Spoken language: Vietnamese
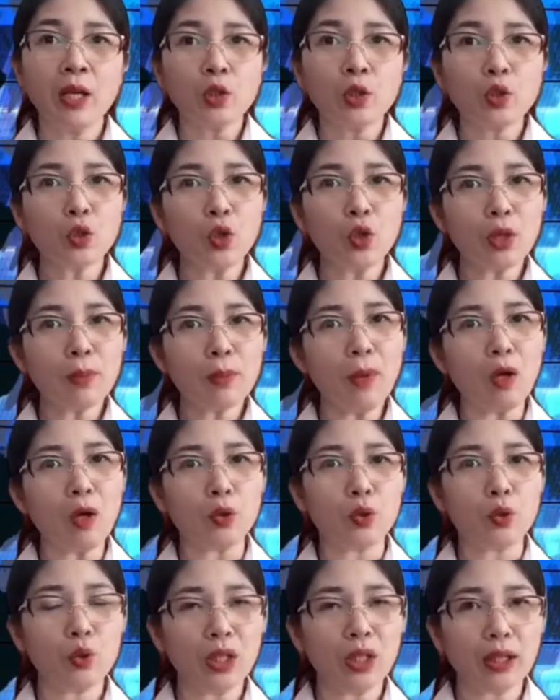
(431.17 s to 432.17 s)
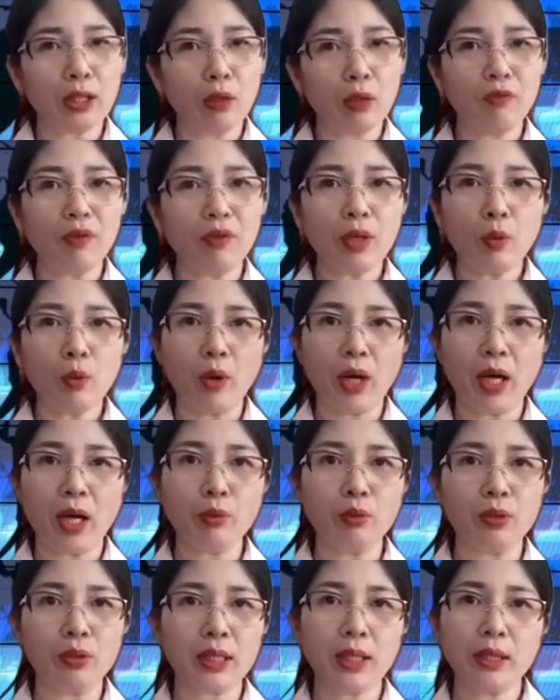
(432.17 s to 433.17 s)
chối bỏ truyền thống văn hóa
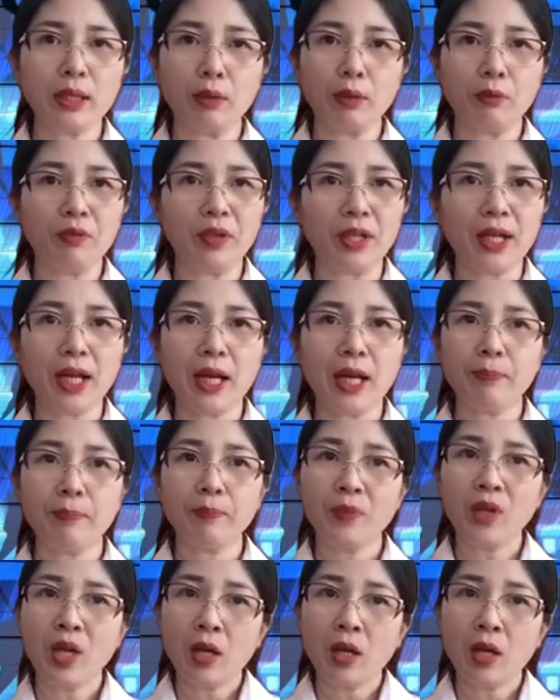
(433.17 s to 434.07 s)
của dân tộc Việt Nam.